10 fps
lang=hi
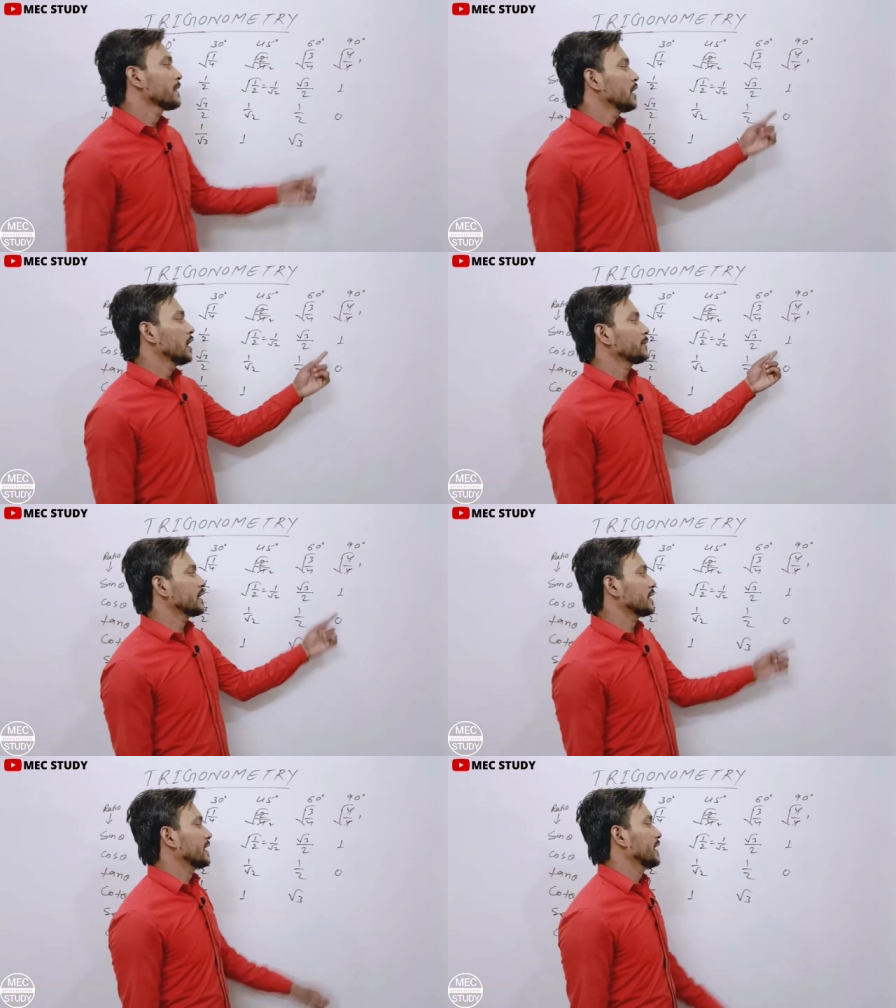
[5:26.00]
अब क्या
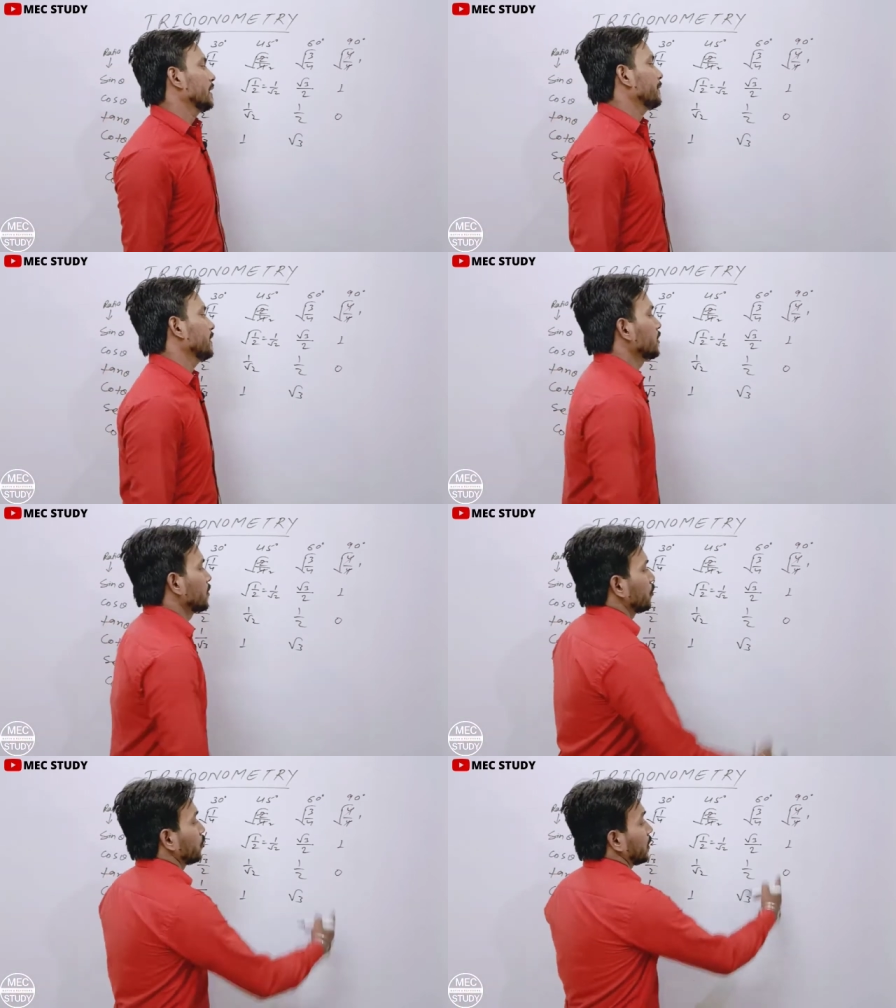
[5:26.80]
करें यहाँ पे
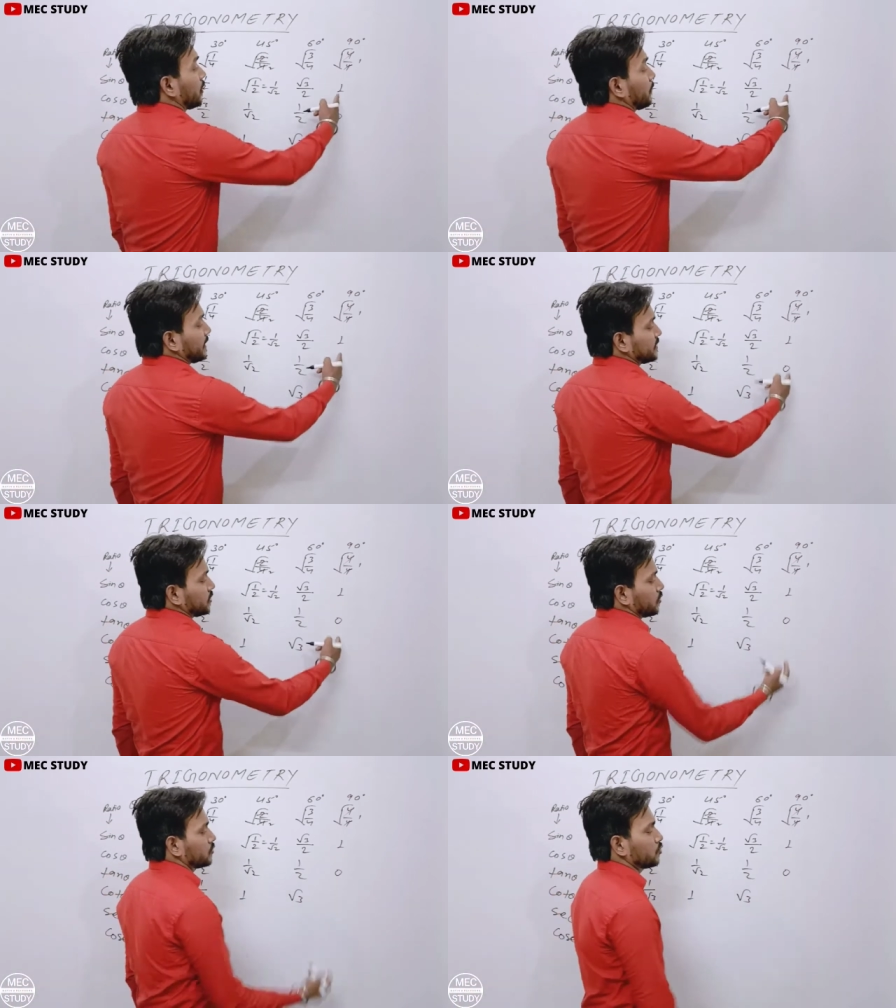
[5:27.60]
वन बाई
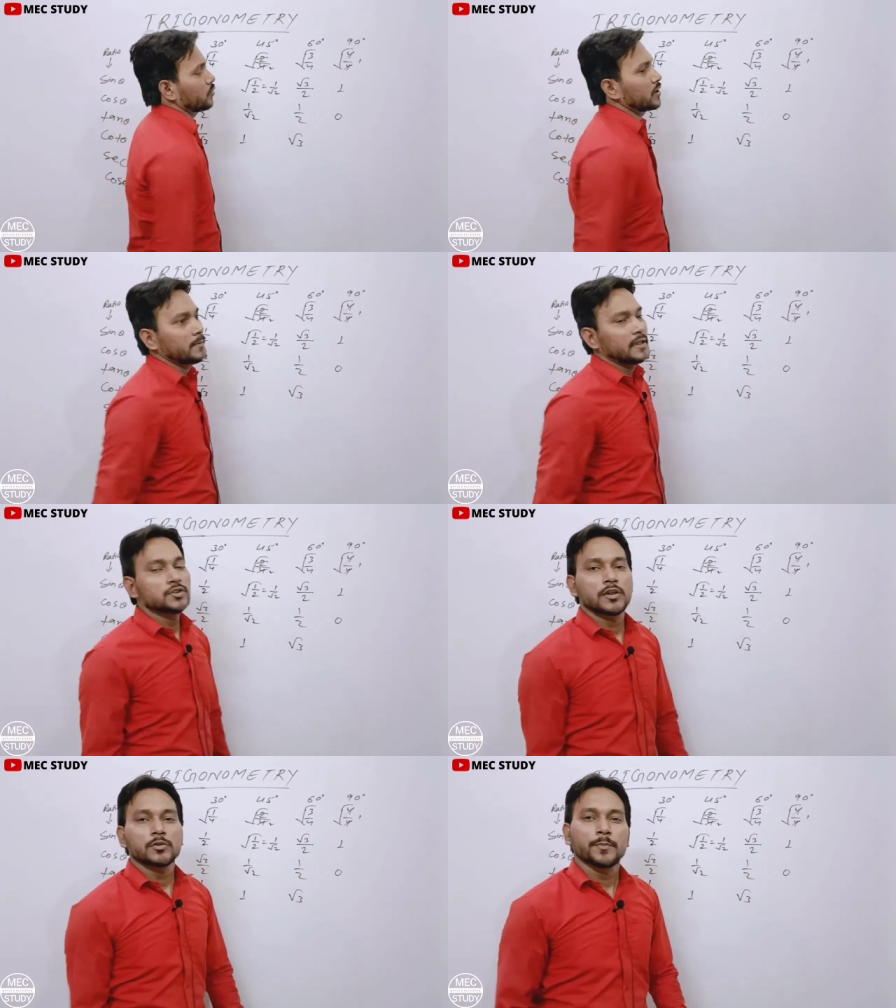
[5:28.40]
जीरो तो वन बाई
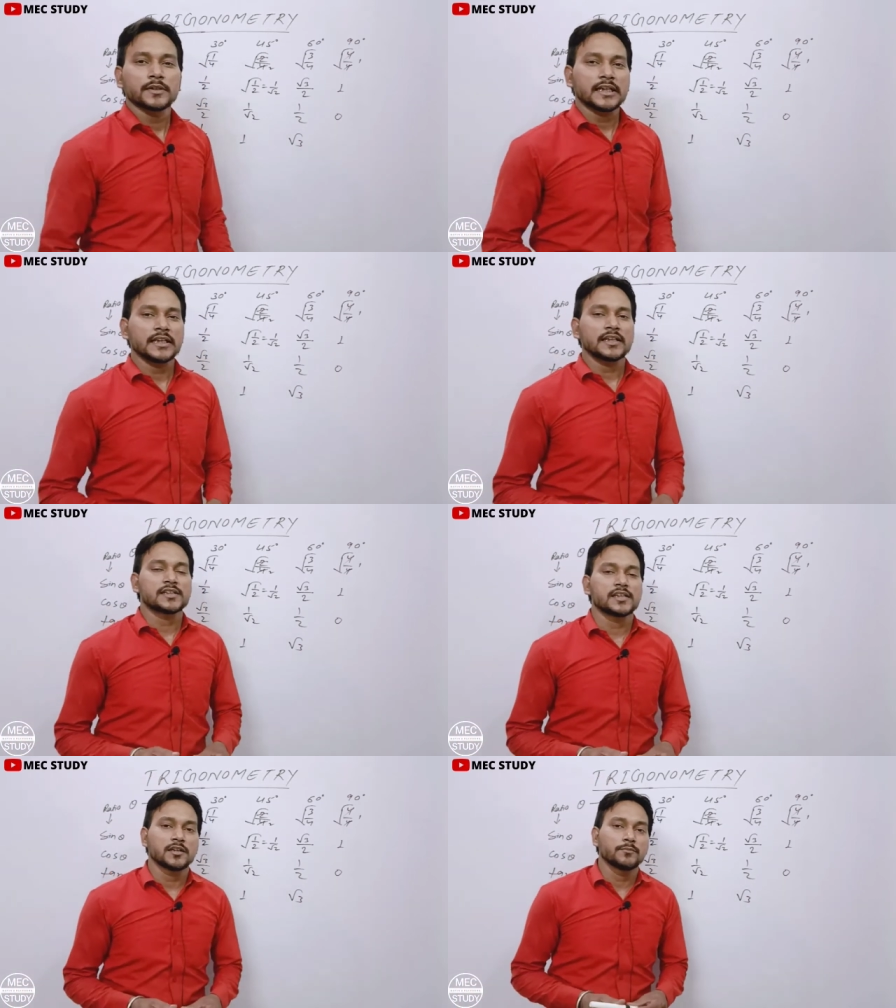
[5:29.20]
जीरो को पता है कि किसी
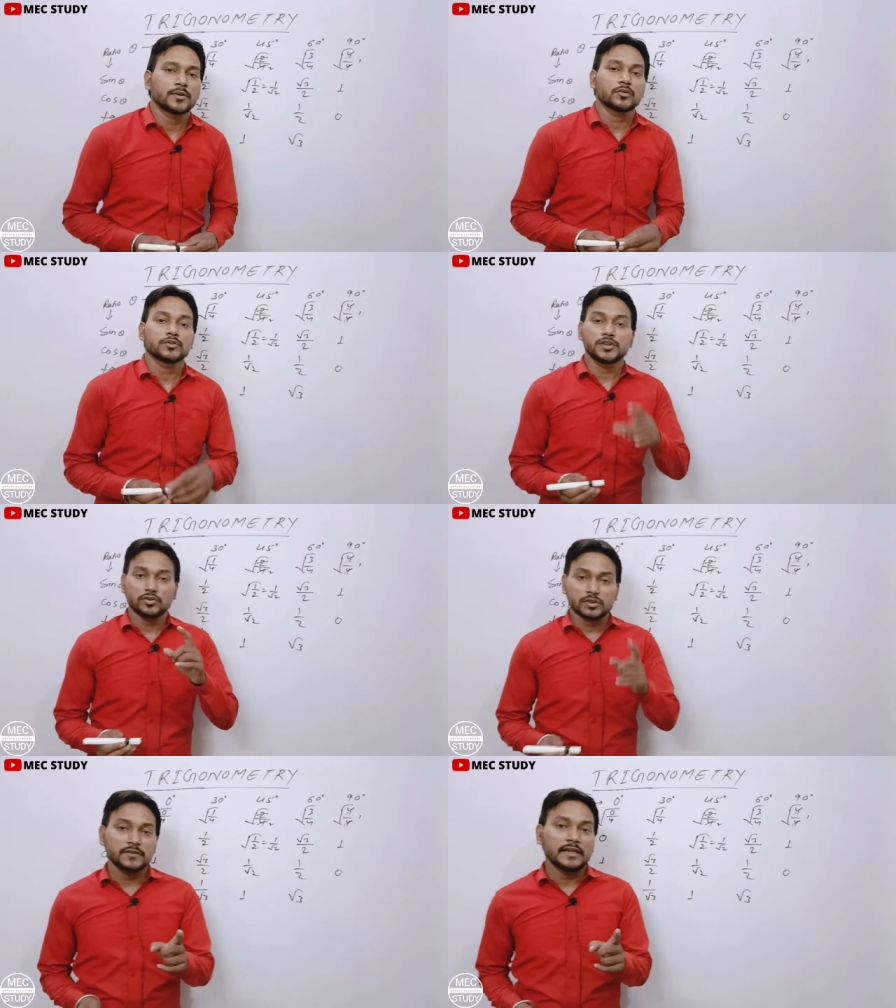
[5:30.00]
नंबर को जीरो से
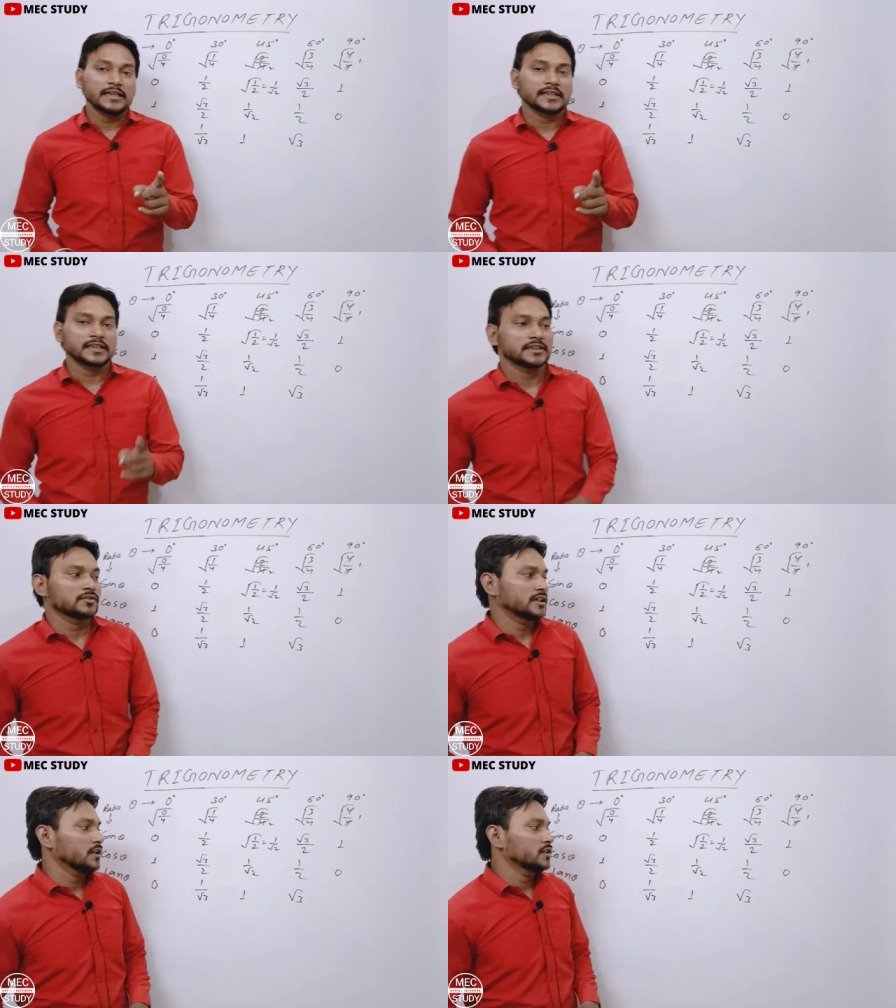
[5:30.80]
डिवाइड करते हैं तो
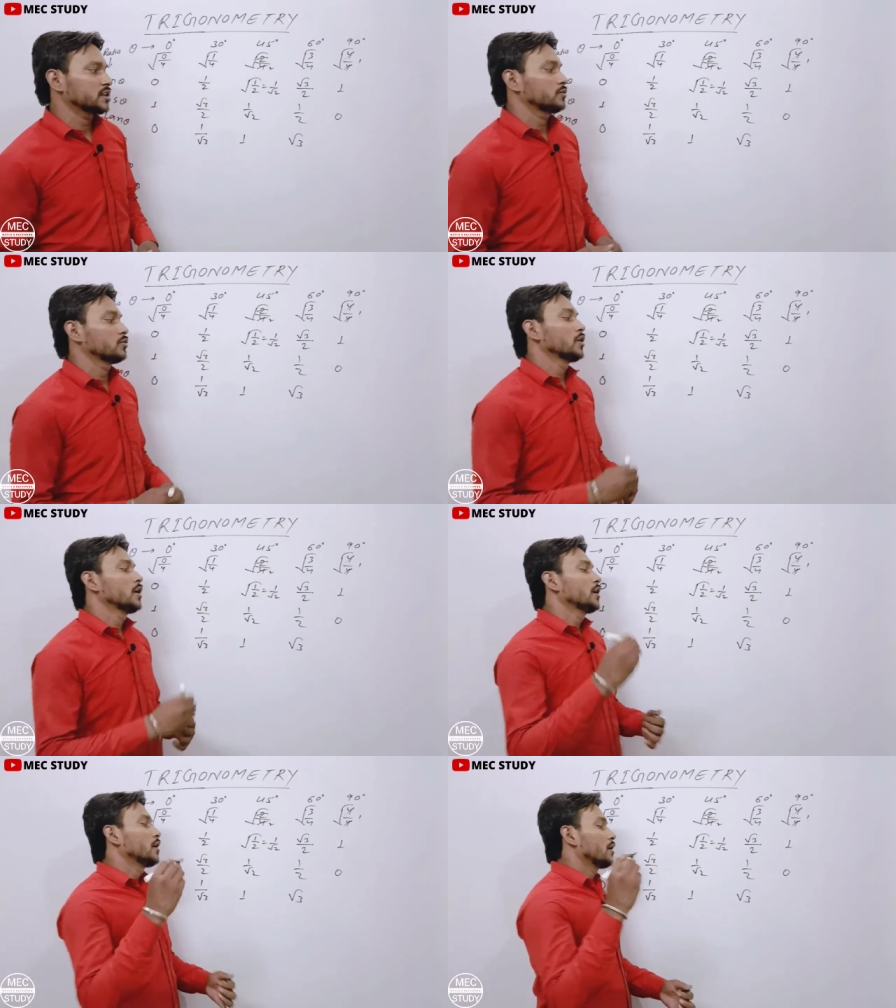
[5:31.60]
क्या हो जाता है वो
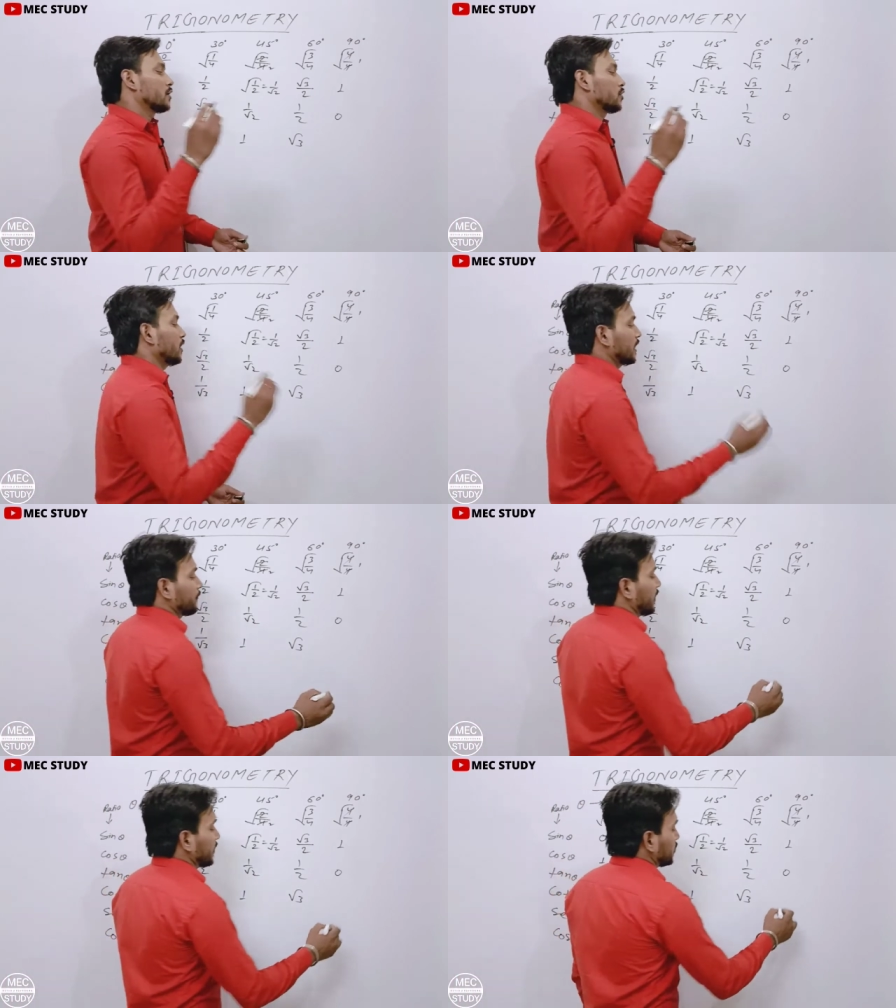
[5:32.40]
नॉट
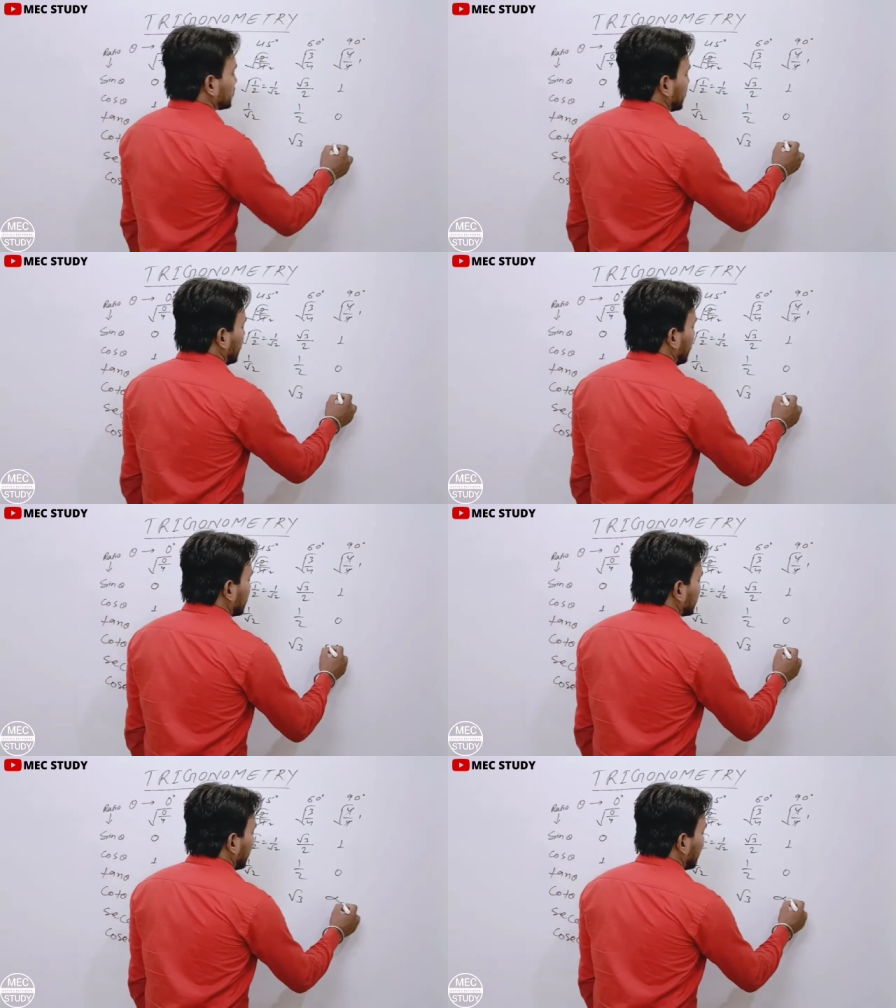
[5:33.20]
डिफाइन हो जाता है या